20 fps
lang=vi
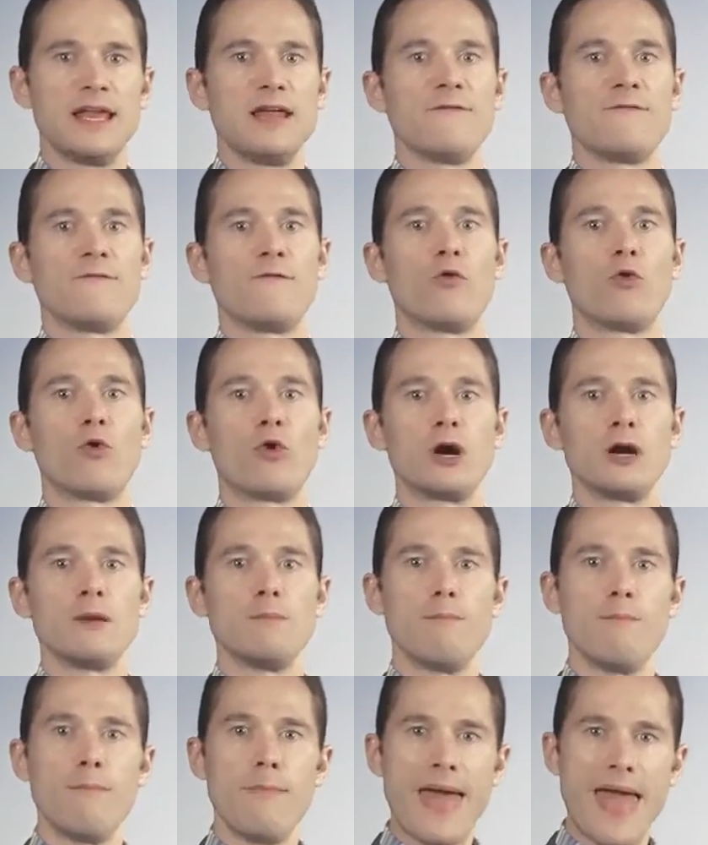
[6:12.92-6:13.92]
giúp bảo
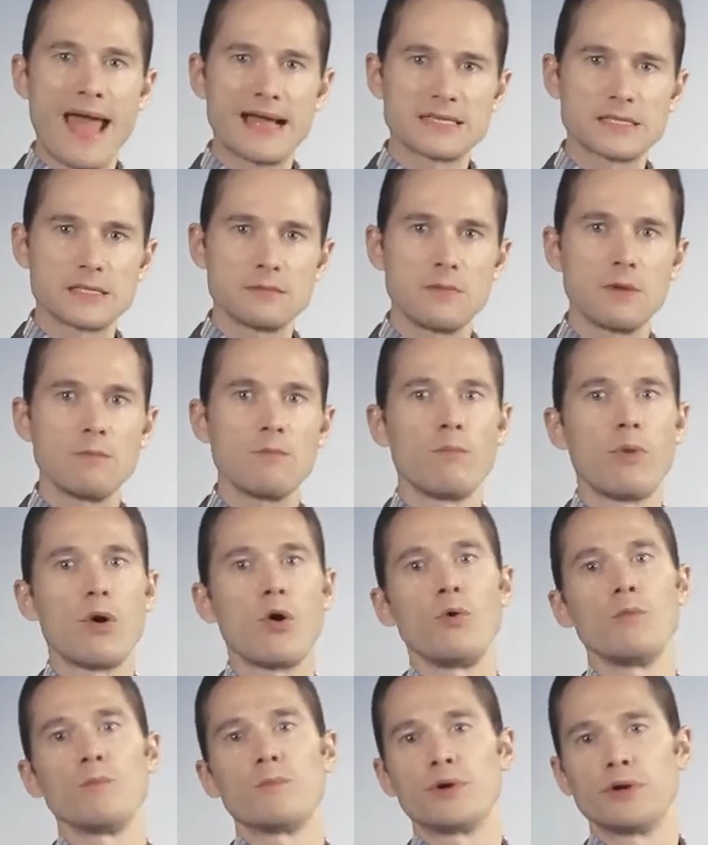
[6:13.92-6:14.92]
vệ tối đa cho
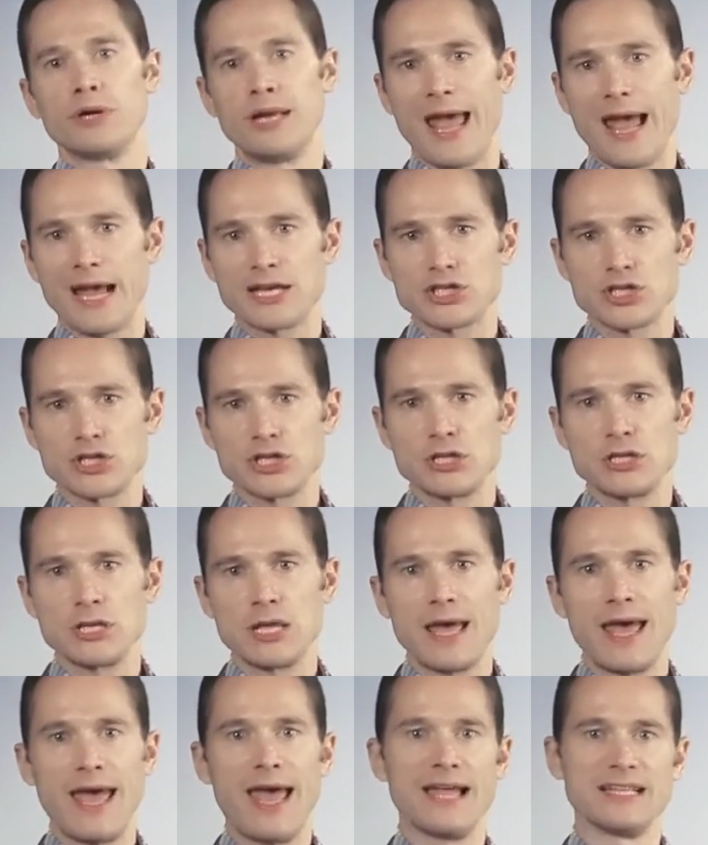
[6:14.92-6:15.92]
xương và giúp xương chắc
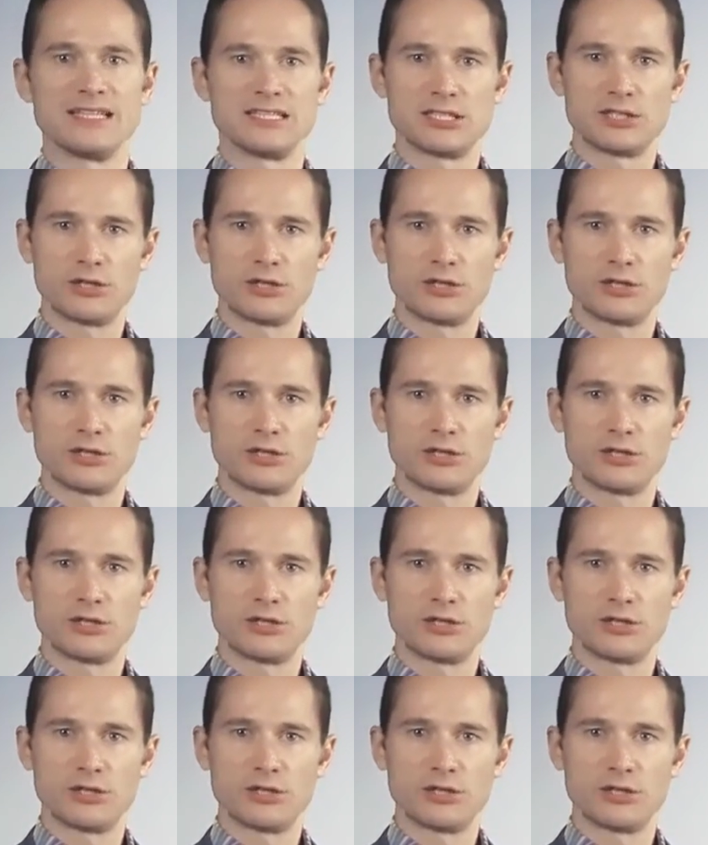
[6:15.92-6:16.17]
khỏe.